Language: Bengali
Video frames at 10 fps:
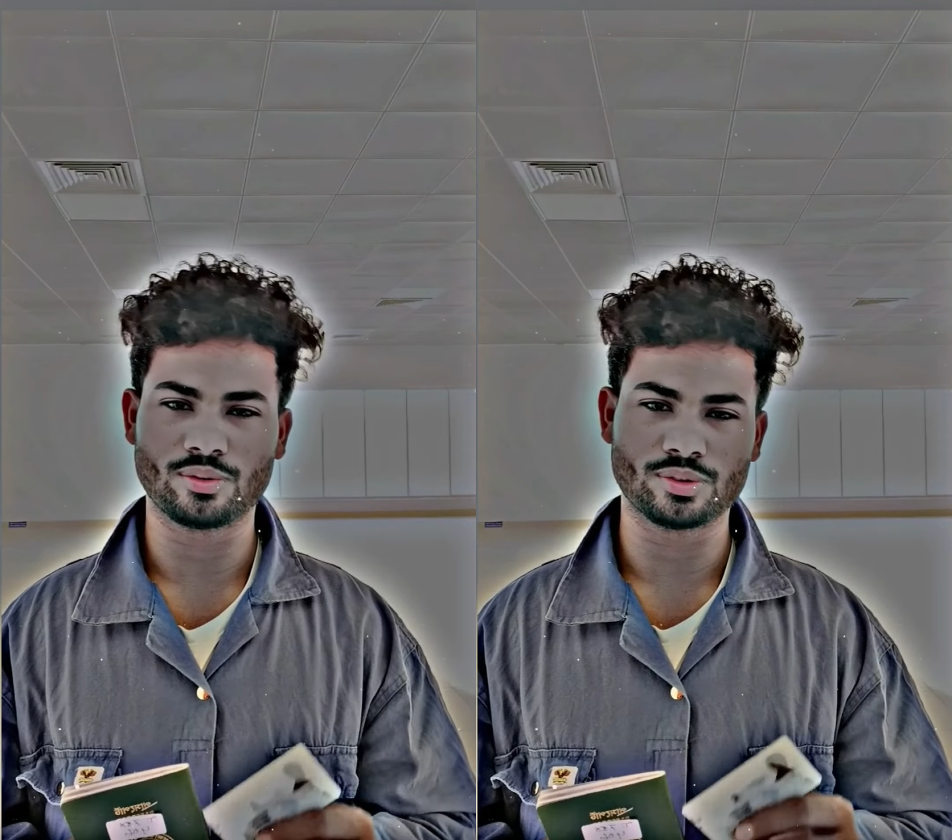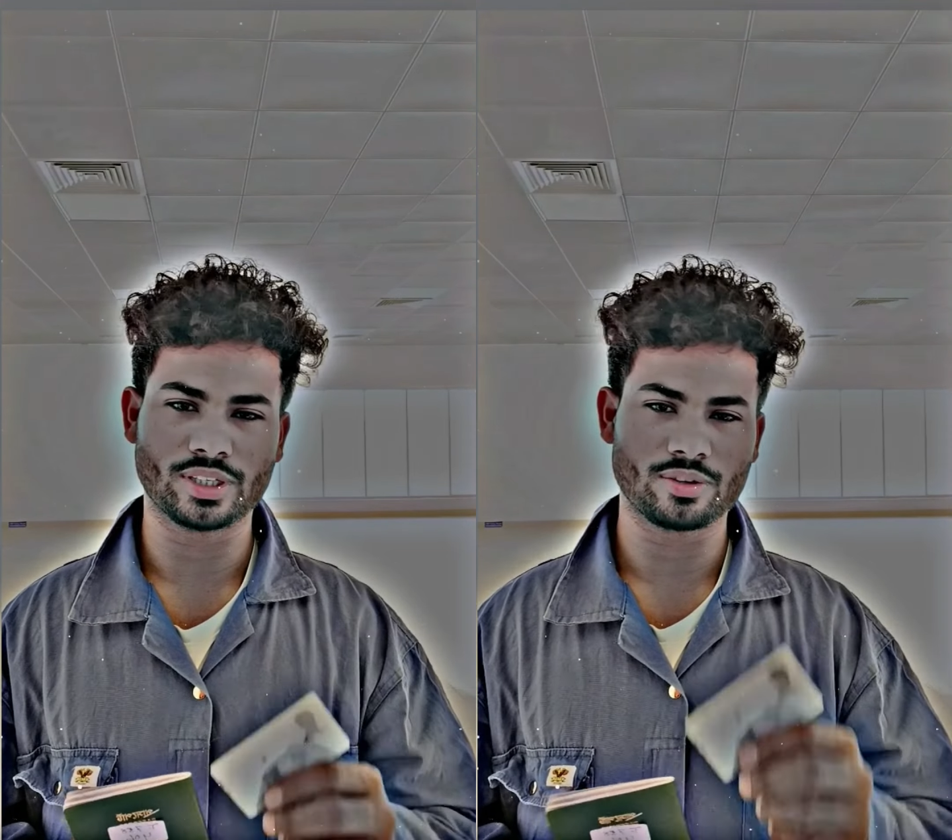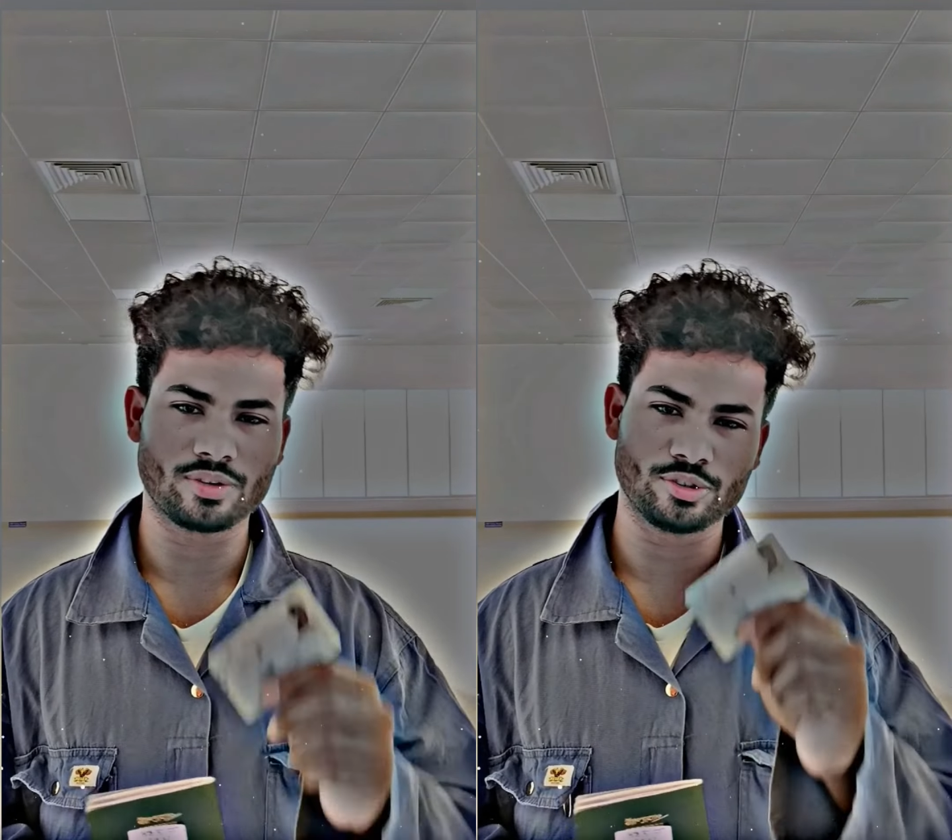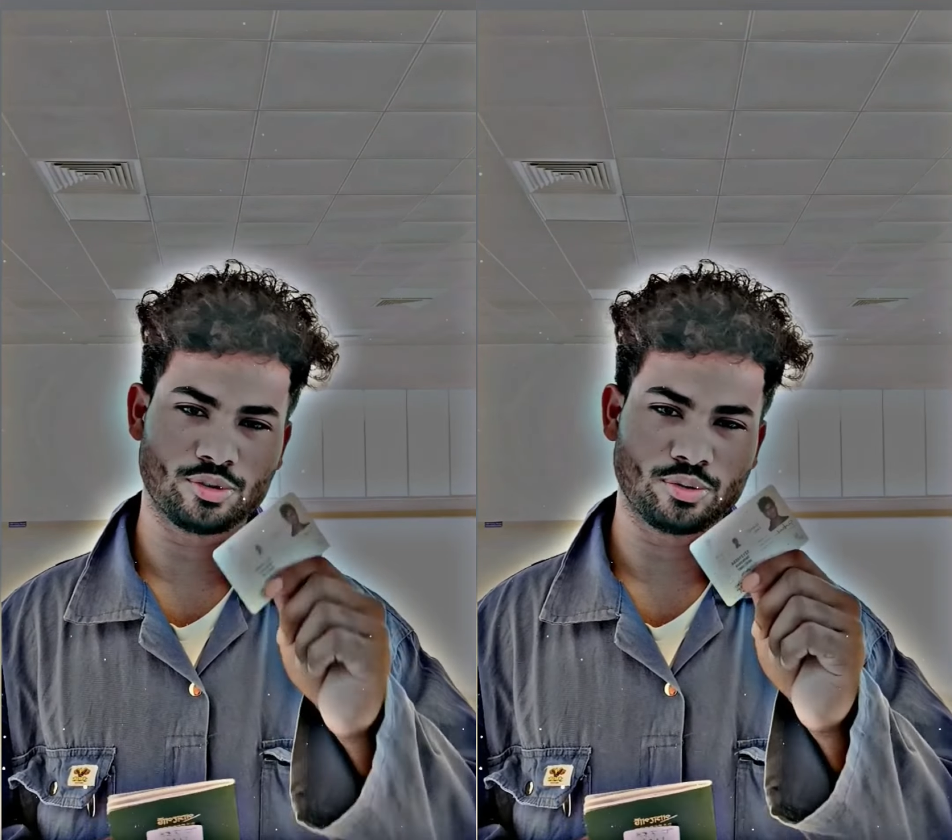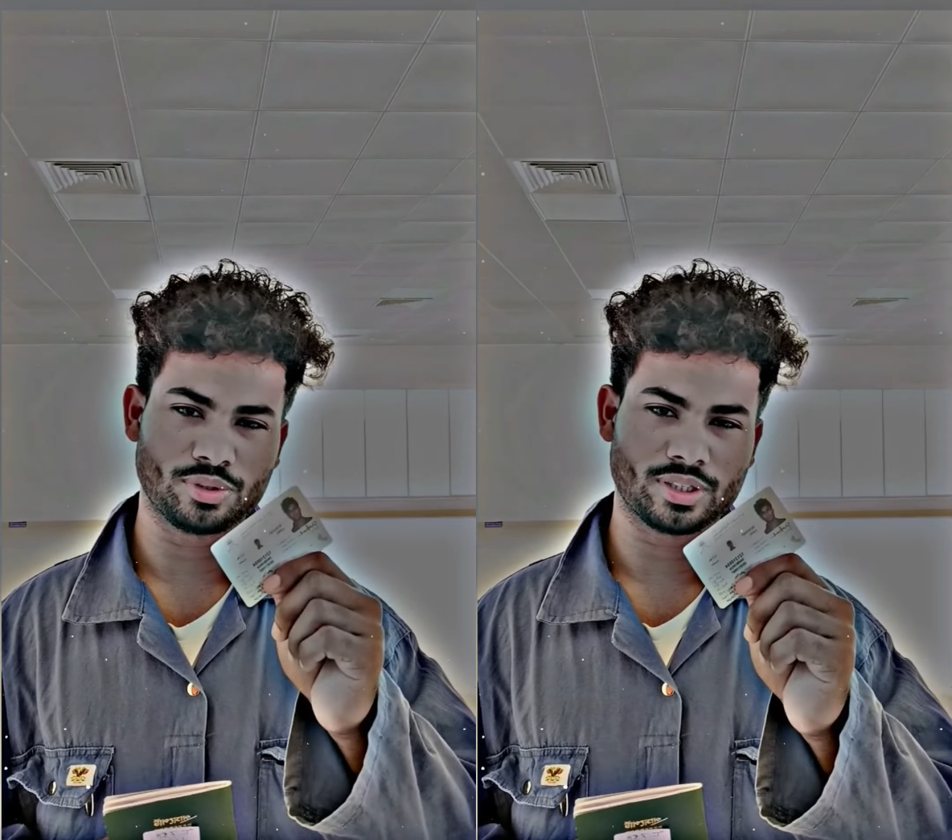তো চেক করে
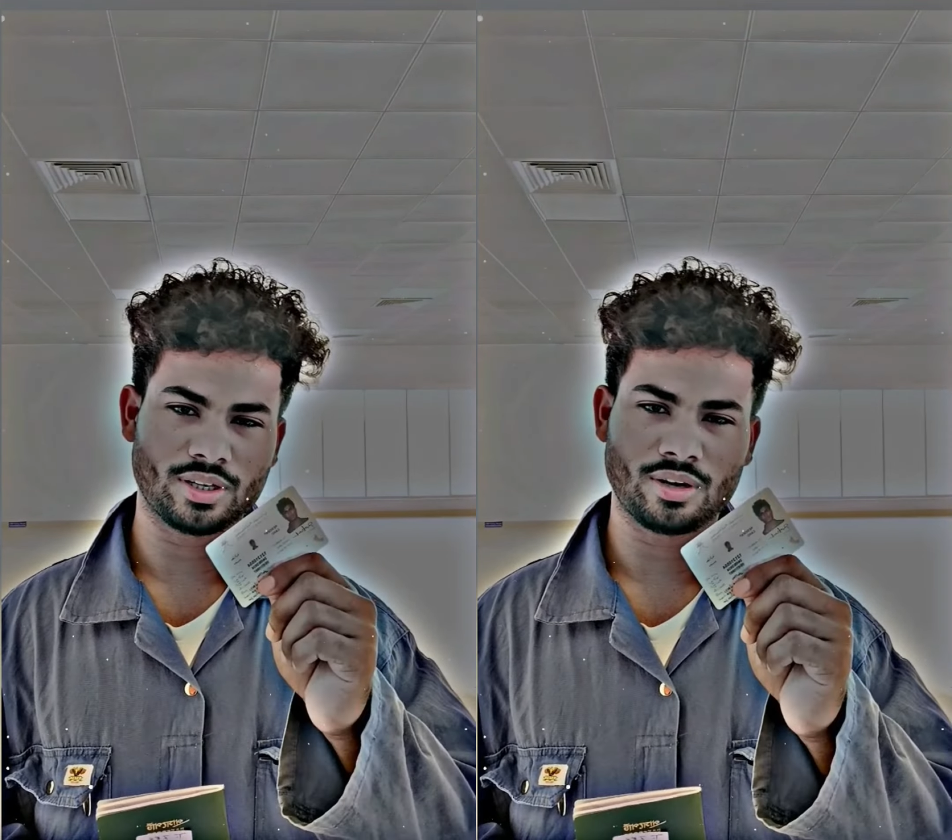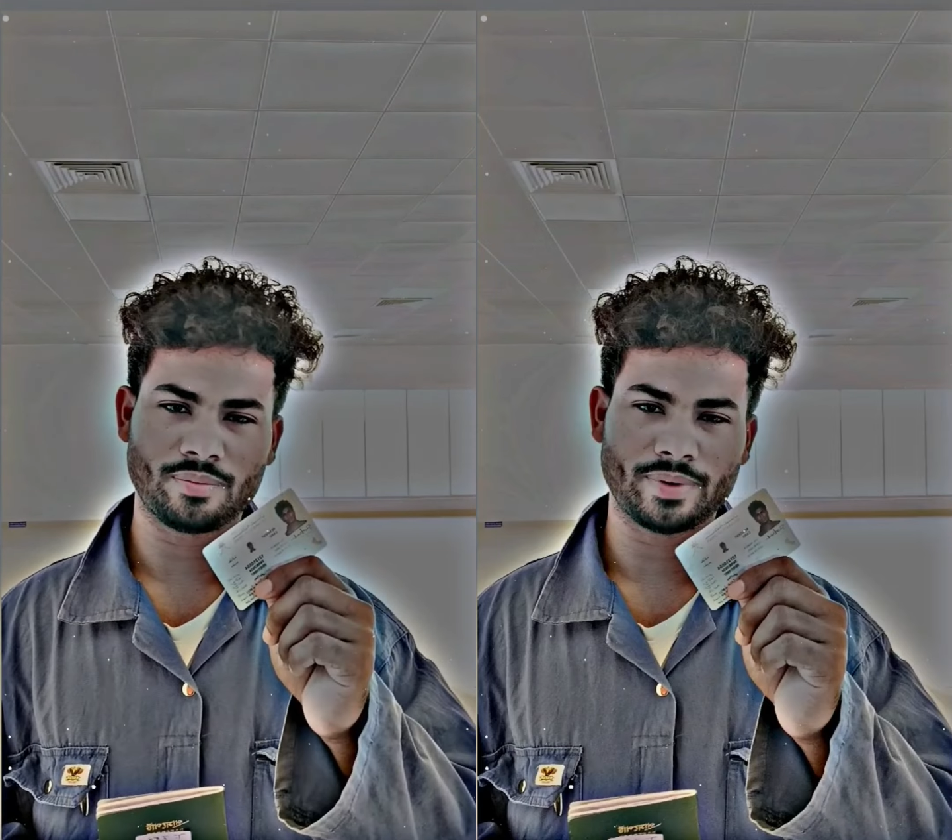যদি ওইটা না